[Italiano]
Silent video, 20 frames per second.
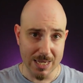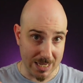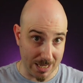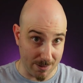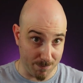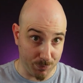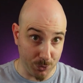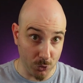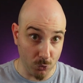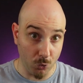
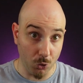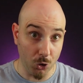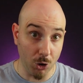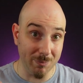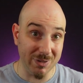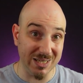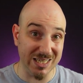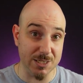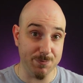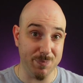In più non
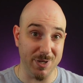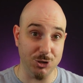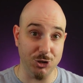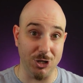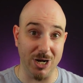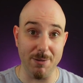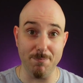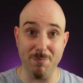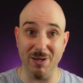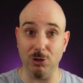mi
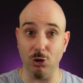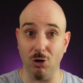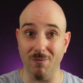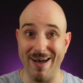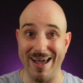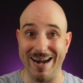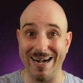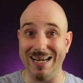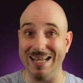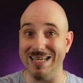dispiacerebbe
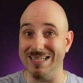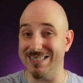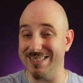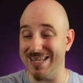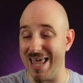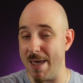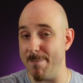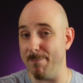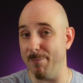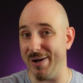trovarli
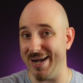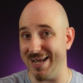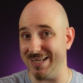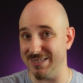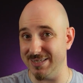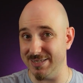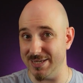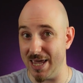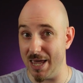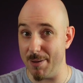sempre
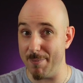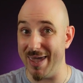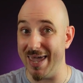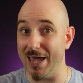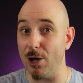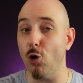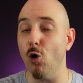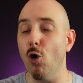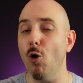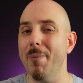
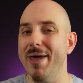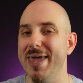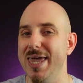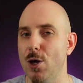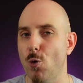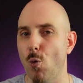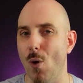assieme come i